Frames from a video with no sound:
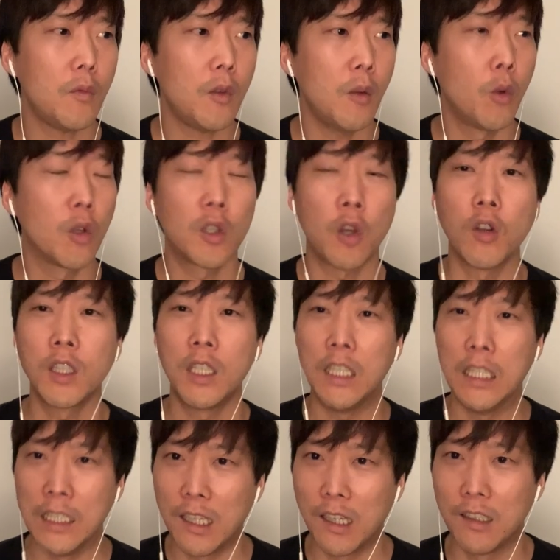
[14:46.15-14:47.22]
뭐
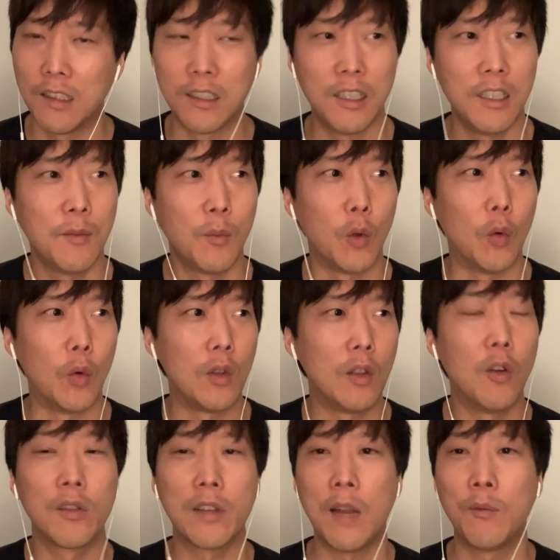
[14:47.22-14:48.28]
정치인이라든지 뭐
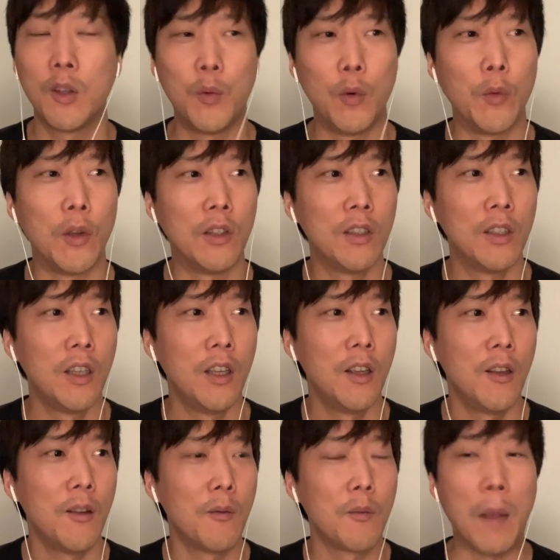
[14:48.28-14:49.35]
이런 사람들 보면은
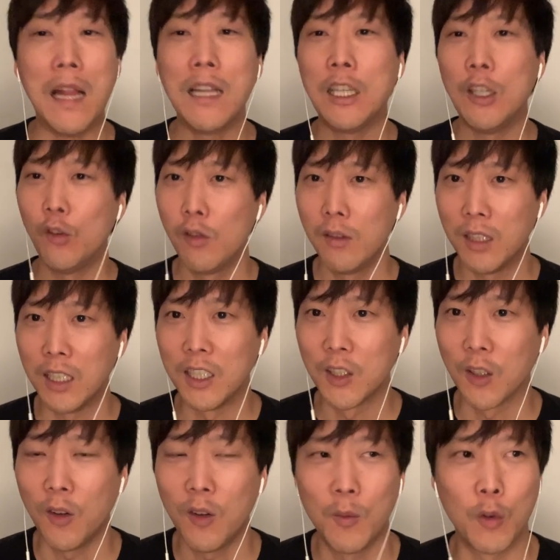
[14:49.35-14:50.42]
말 기술들
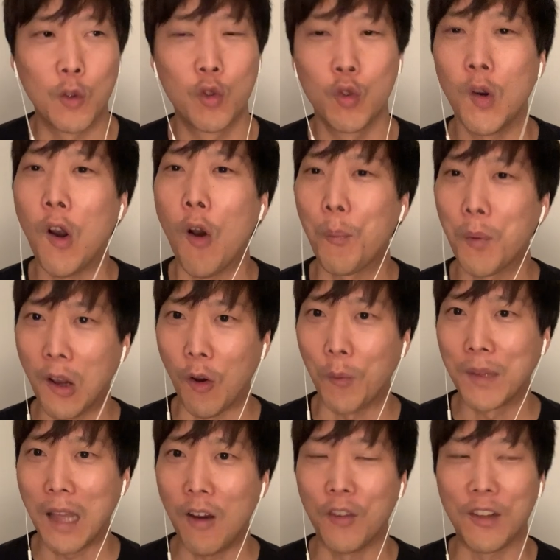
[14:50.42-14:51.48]
있죠. 뭐 주어가 없,
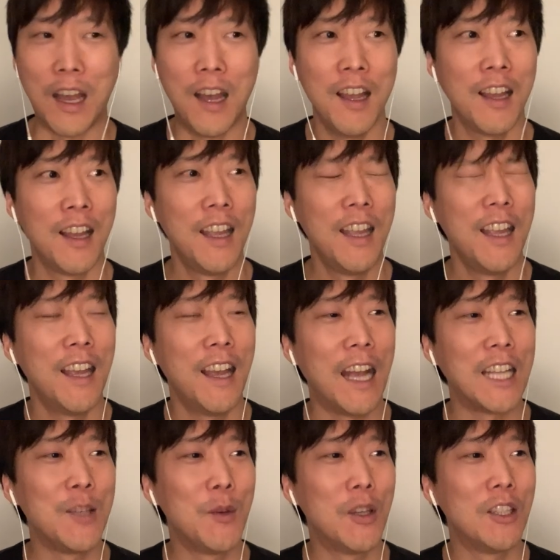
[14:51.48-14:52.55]
다거나
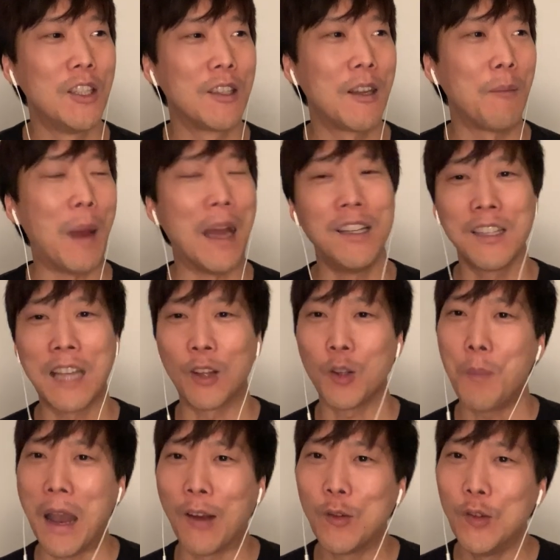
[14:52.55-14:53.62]
아니면은 말을 계속
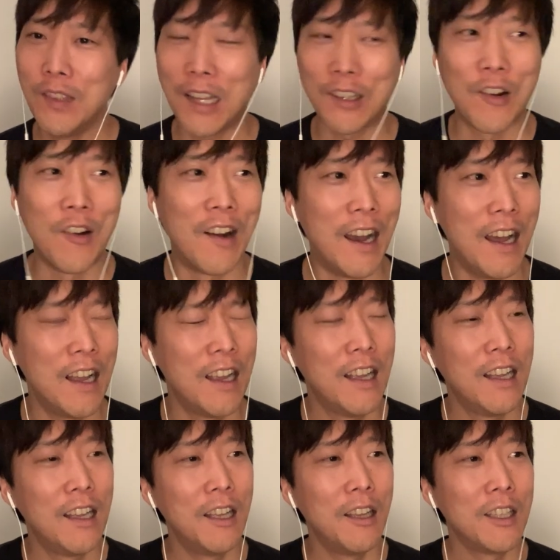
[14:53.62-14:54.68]
바꾼다던가
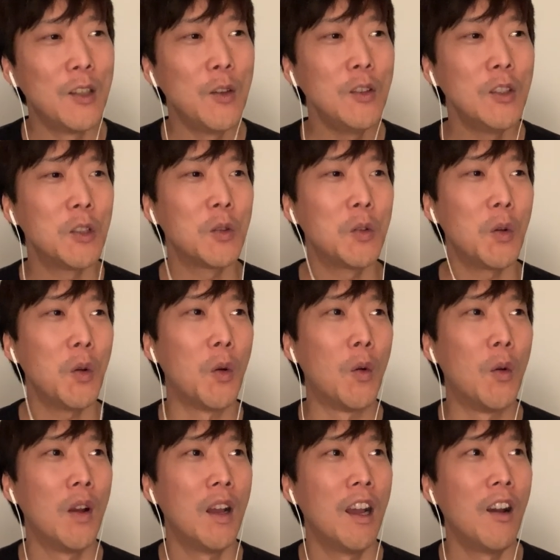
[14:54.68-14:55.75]
이런
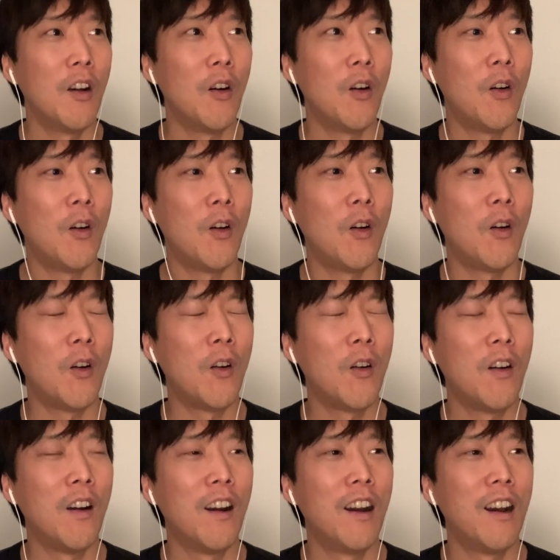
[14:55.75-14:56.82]
식으로 어,
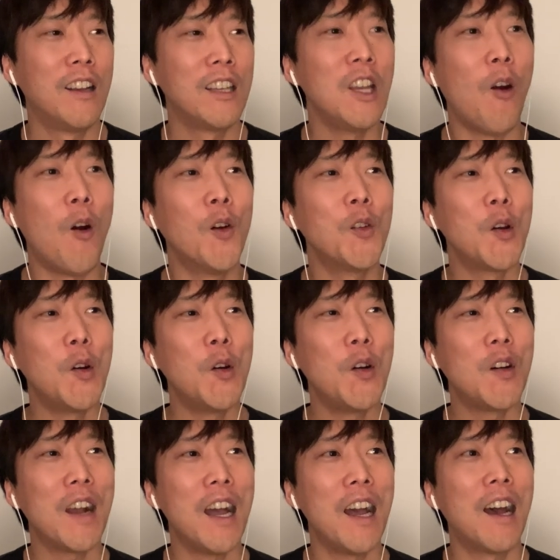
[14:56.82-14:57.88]
이
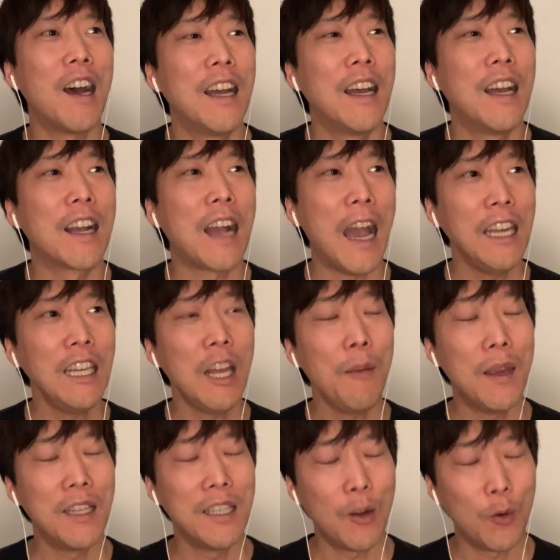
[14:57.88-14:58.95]
언어가
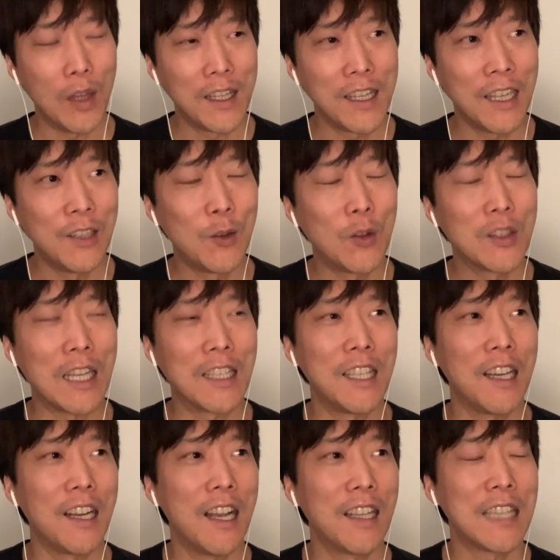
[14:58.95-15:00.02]
하이레벨이라고 얘기하는 것
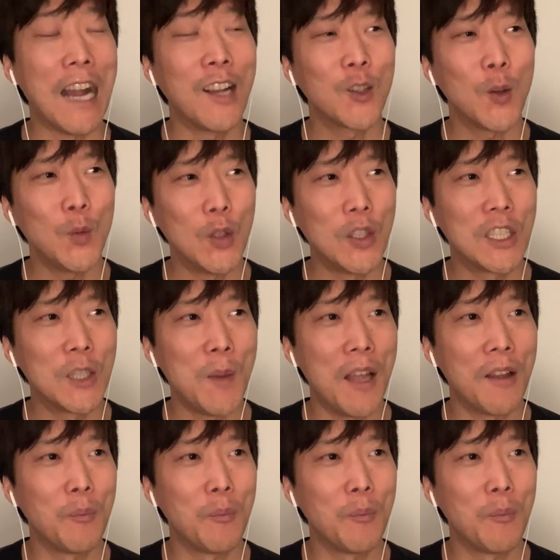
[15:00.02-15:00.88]
자체가 장점도 있지만